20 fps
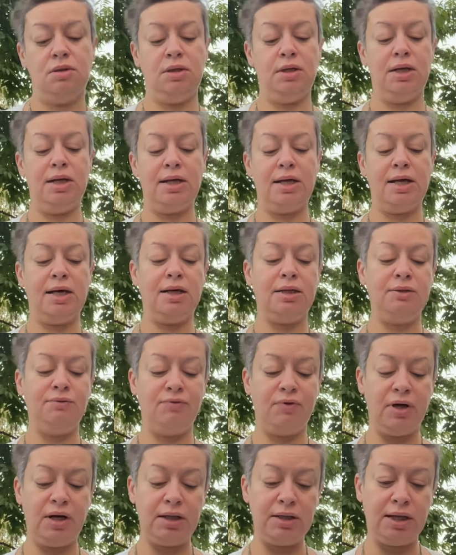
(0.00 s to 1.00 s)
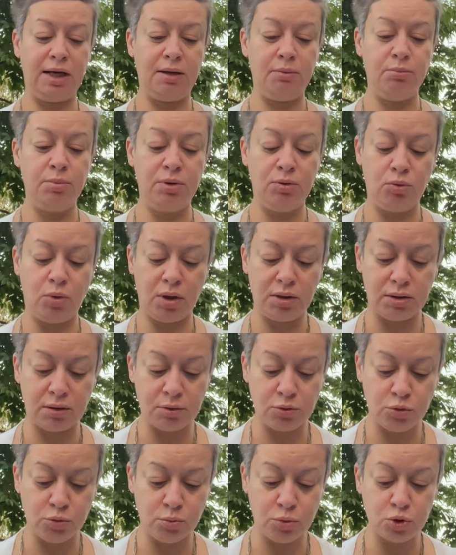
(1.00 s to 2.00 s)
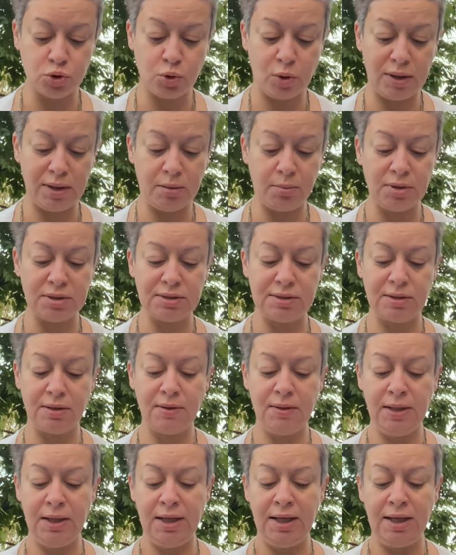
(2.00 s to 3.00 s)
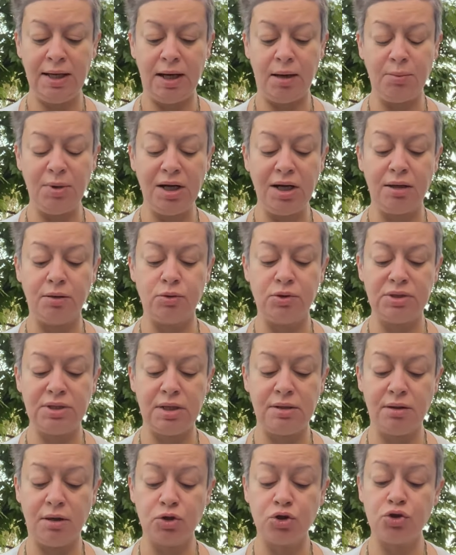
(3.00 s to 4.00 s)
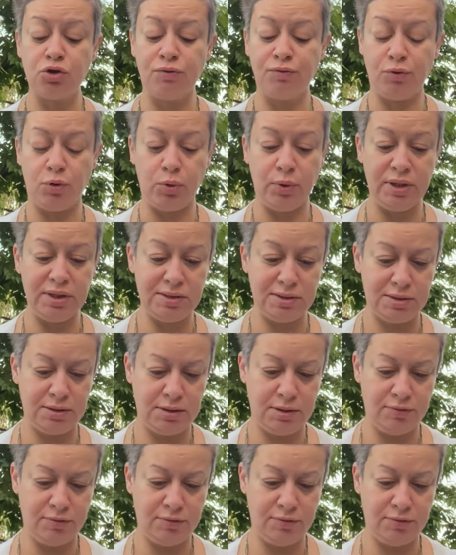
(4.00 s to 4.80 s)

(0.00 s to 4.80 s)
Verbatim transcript: اللي انا يعني فعلا احب ان حضراتكم تبصوا عليها بصه عاملها الاستاذ اشرف عويس